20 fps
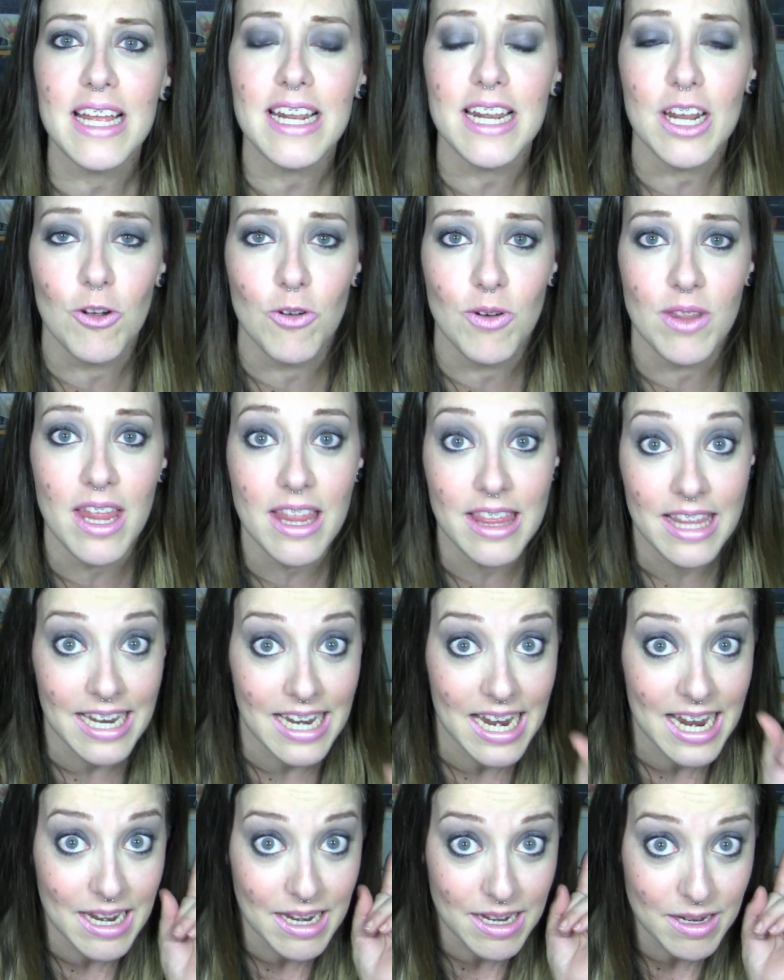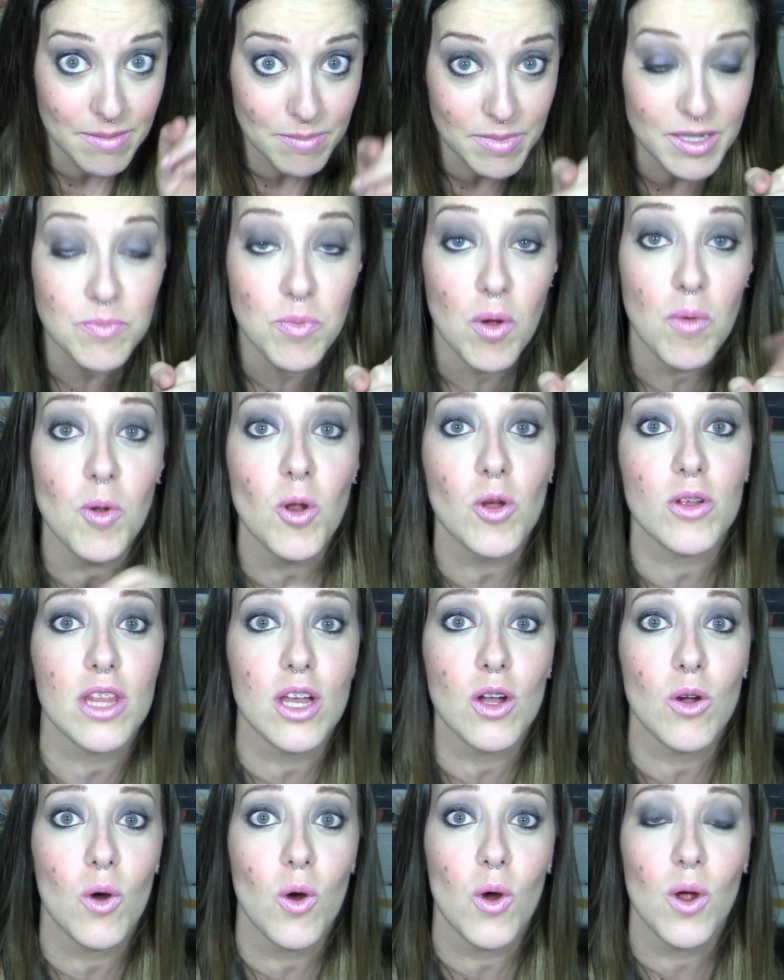Y recordad que en el mismo blog
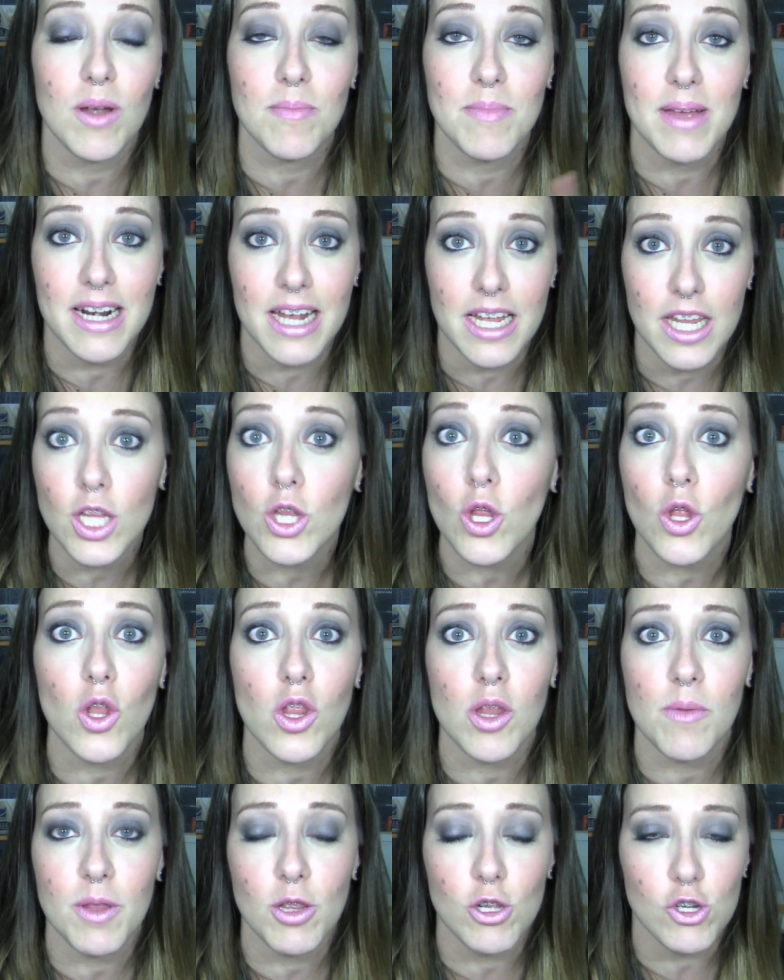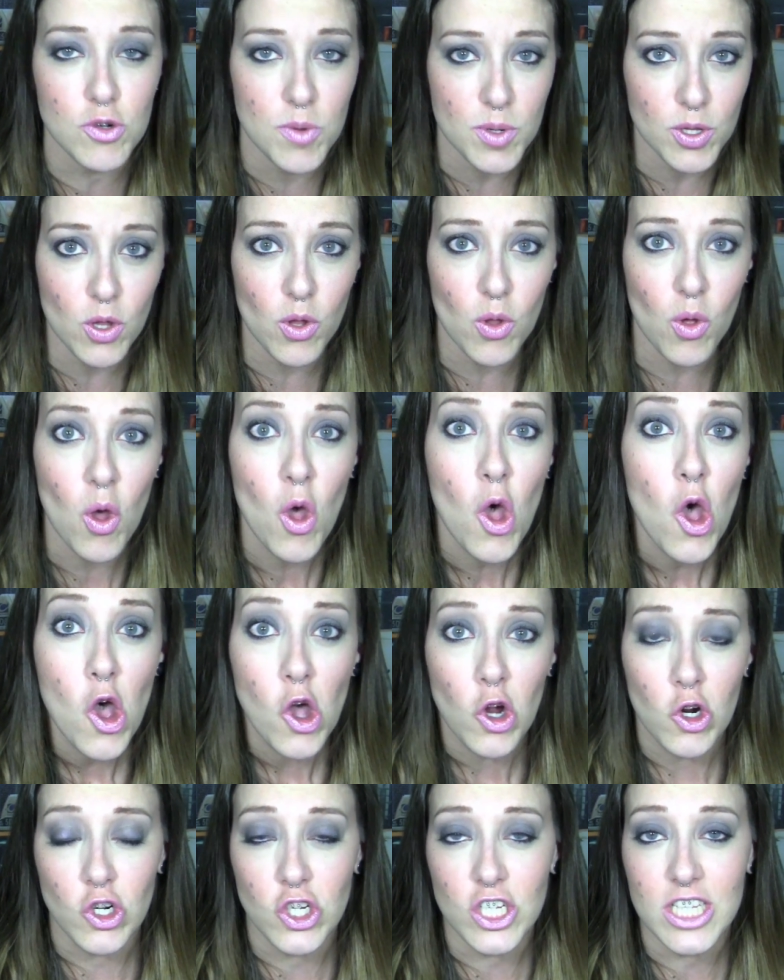tengo el mercadito donde vendo sobre todo
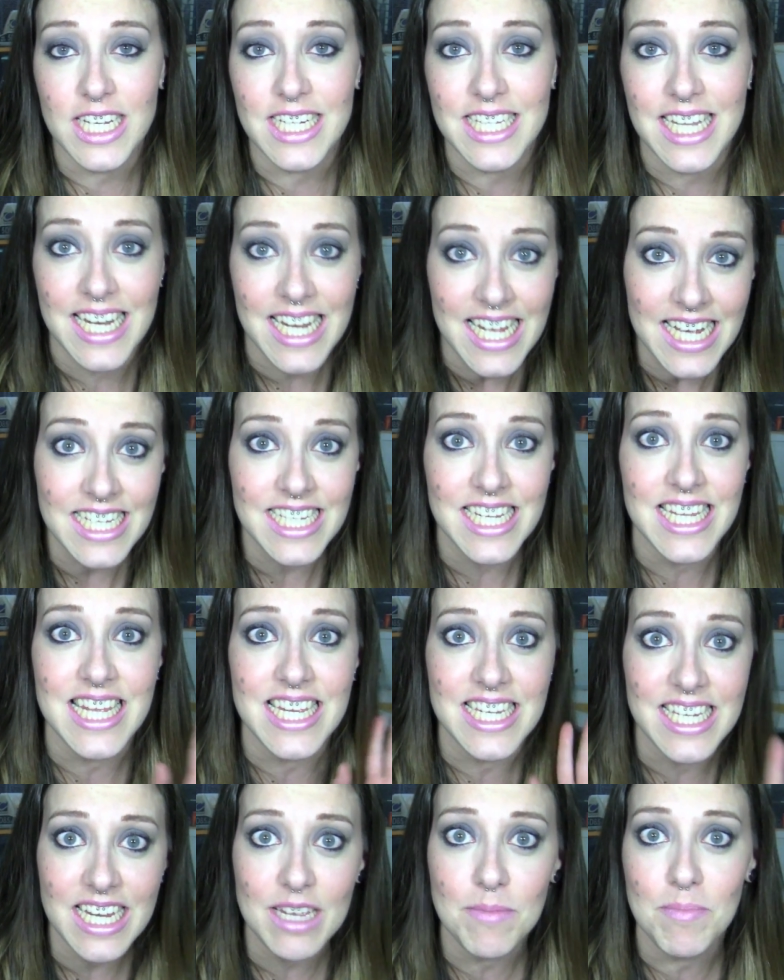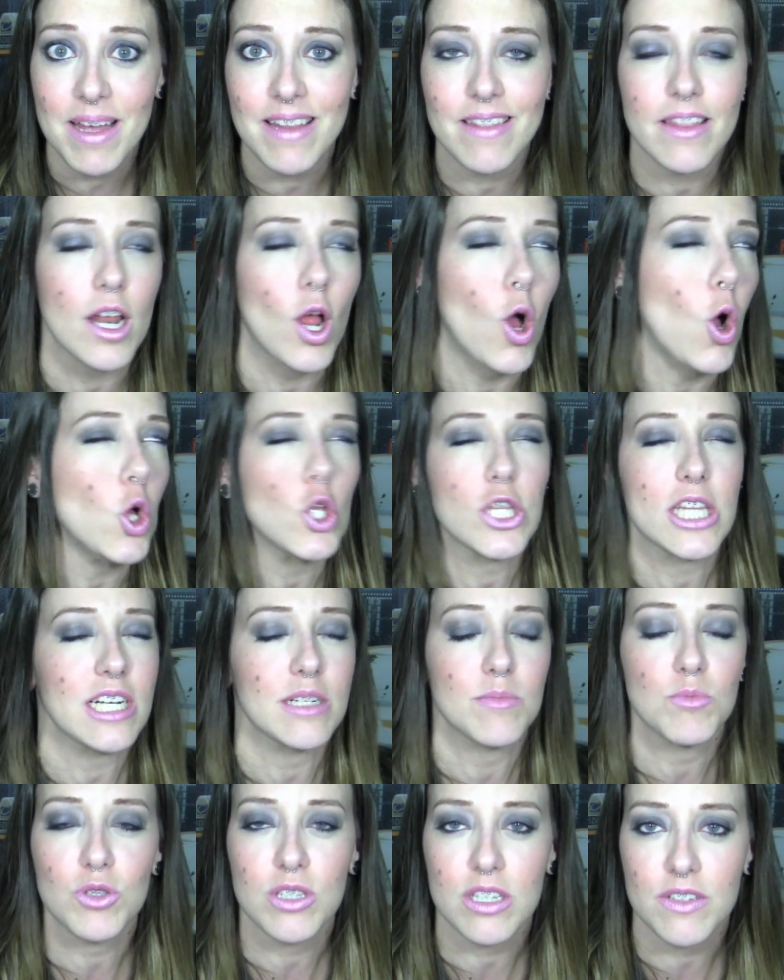cositas de y de Sigma, entre
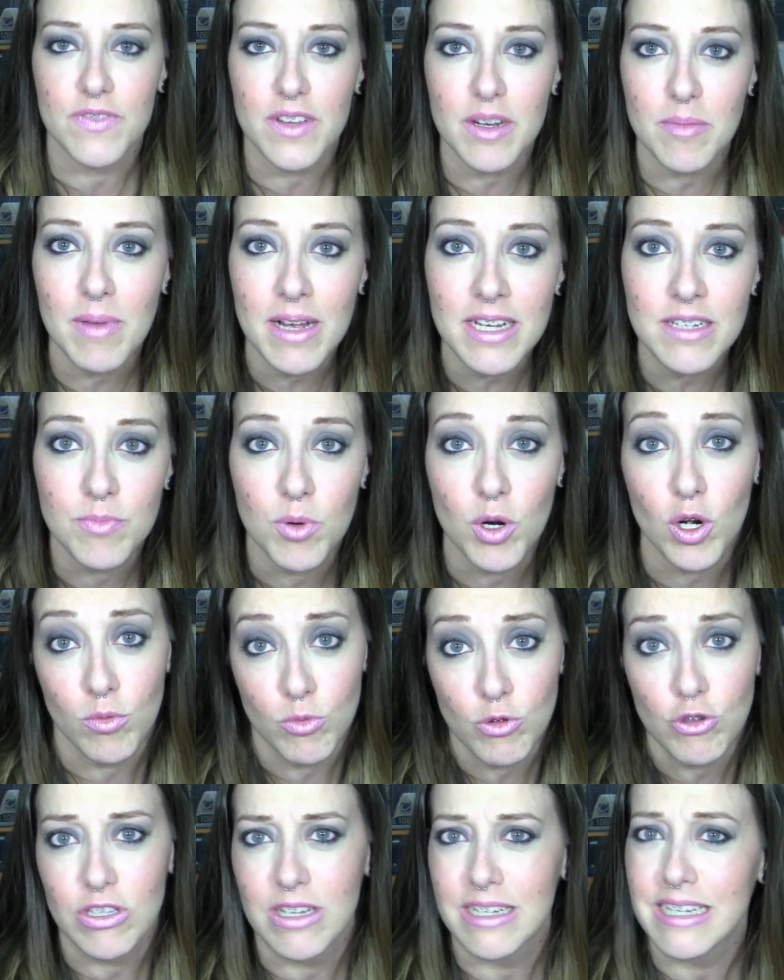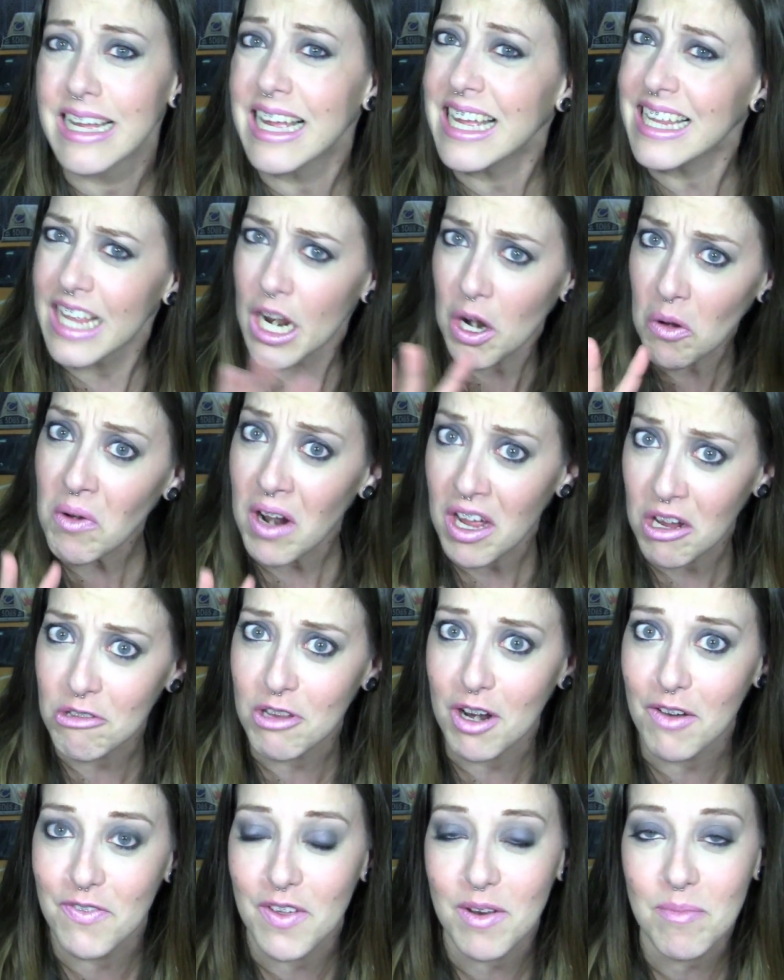otras muchas firmas, bueno, muchas, entre alguna que
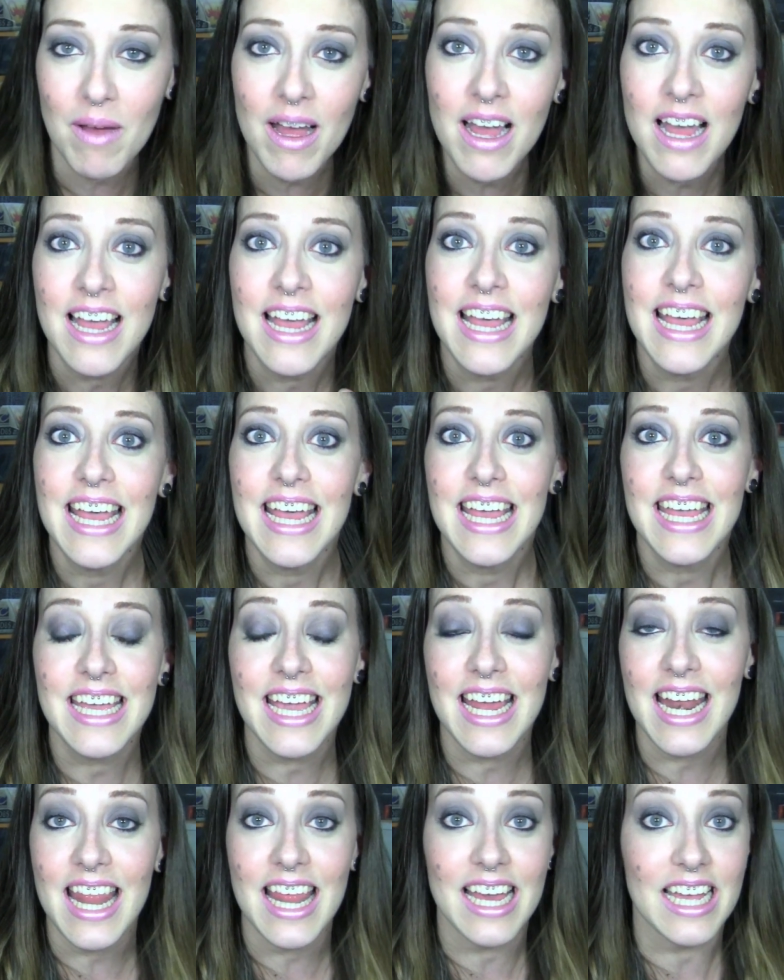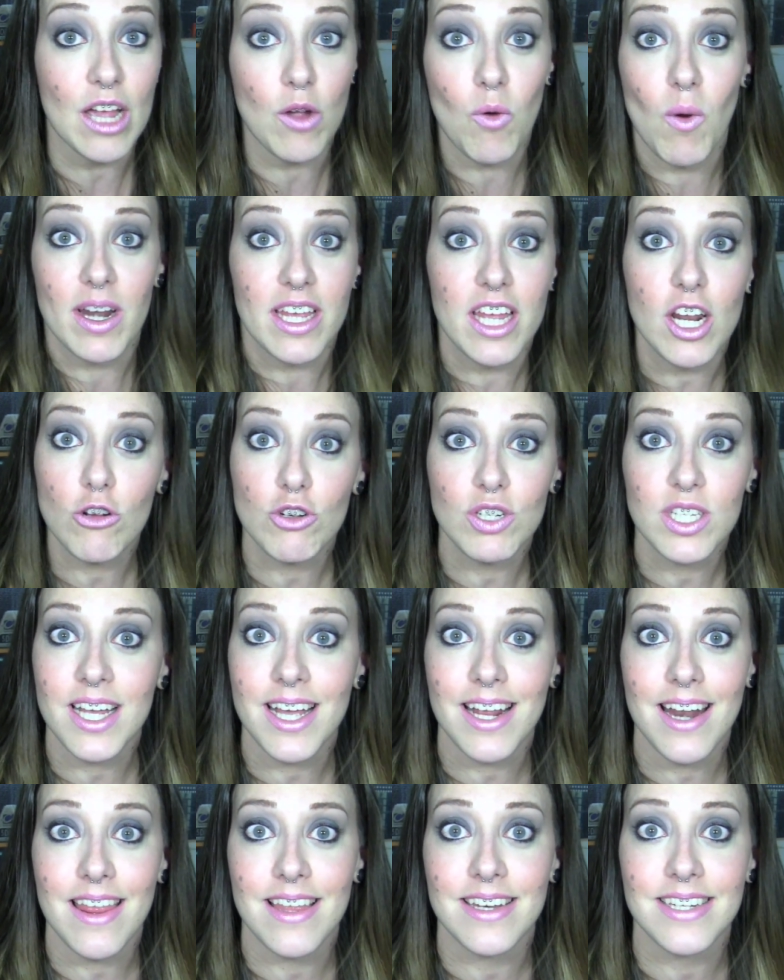otra firma, y que nada, que cualquier cosita
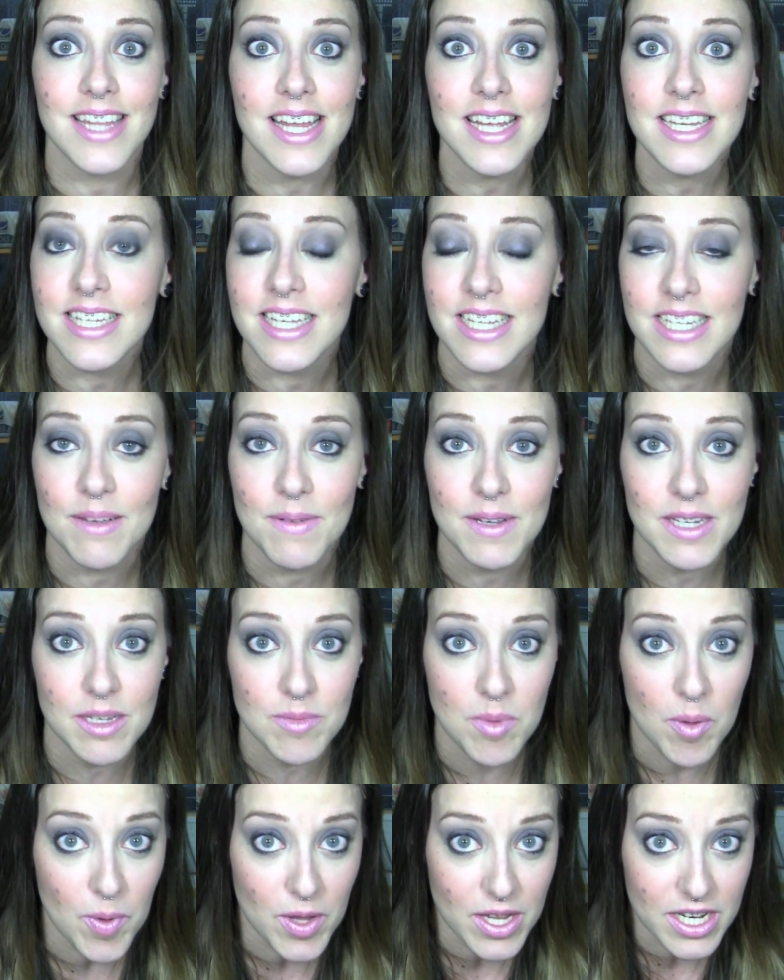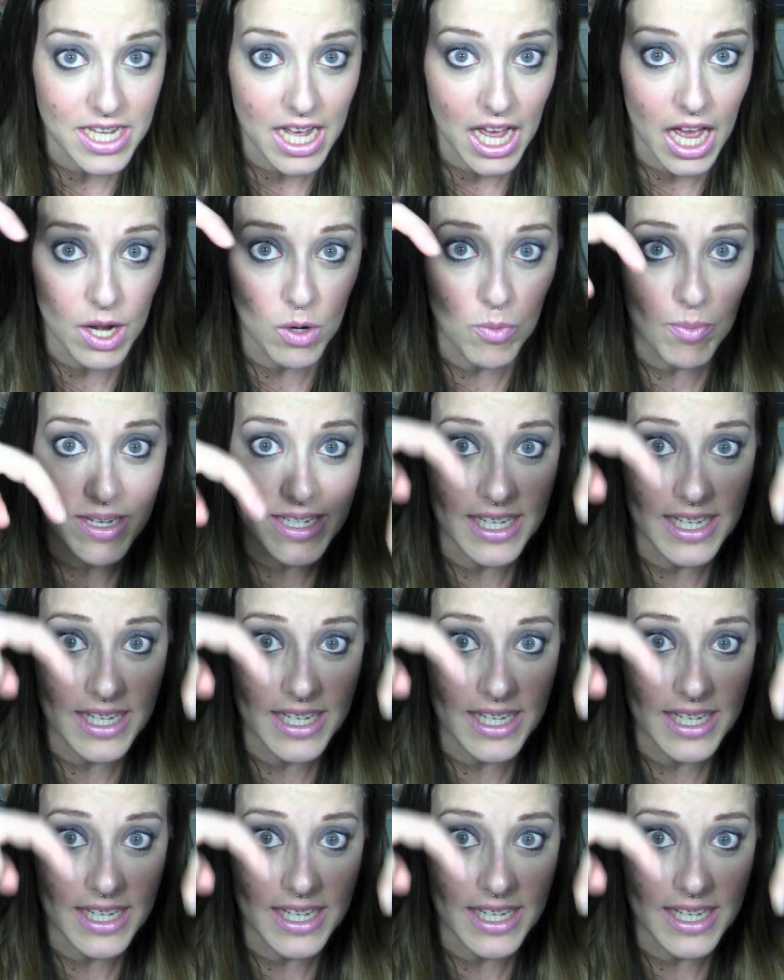que necesitéis, que sabéis que me podéis dejar un